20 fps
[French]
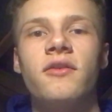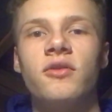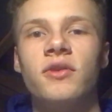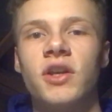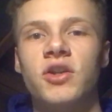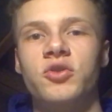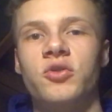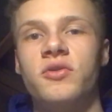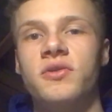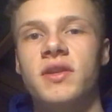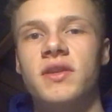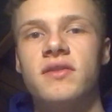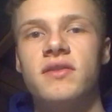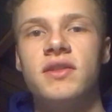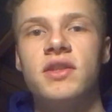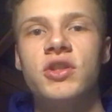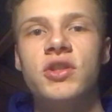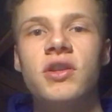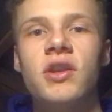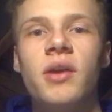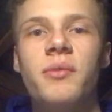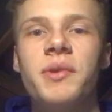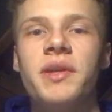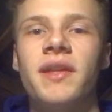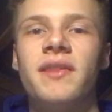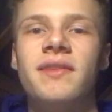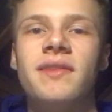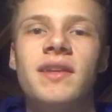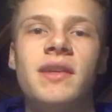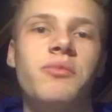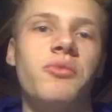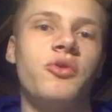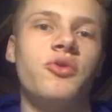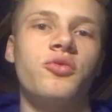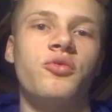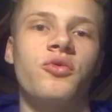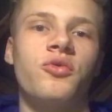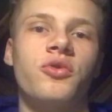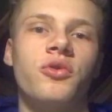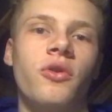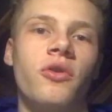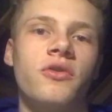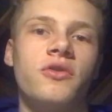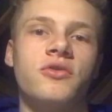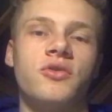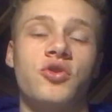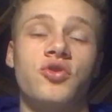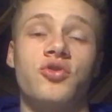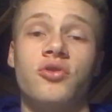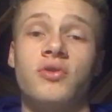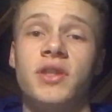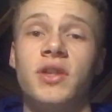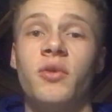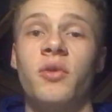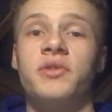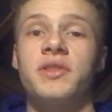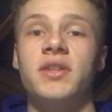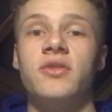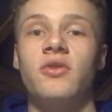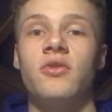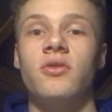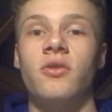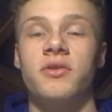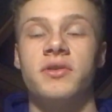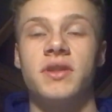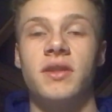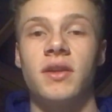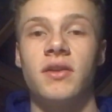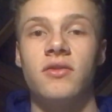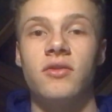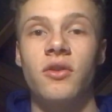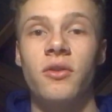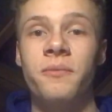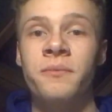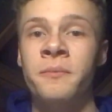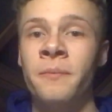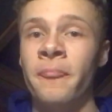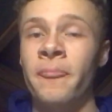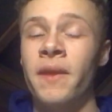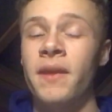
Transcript: de l'argent dans cette niche-là, mais il y a tellement de concurrence que je te déconseille de te lancer là-dedans.